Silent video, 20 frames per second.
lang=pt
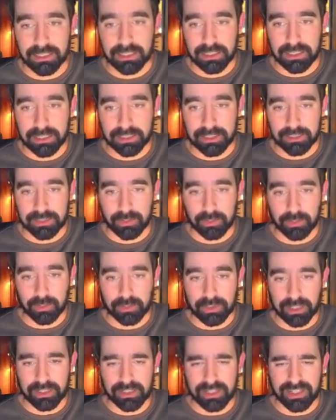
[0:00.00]
uh, que eu
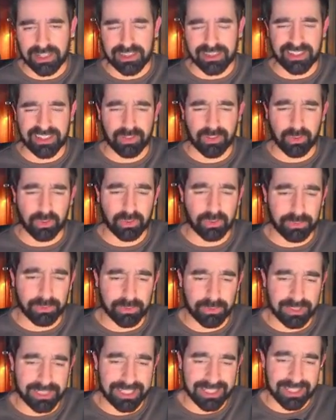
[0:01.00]
coloquei, grande gol, meu,
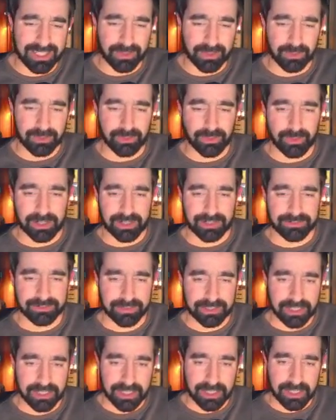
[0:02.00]
grande do Rafa,
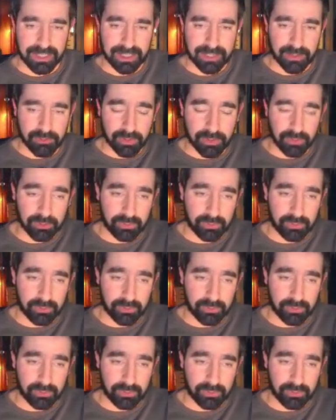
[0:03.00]
uma,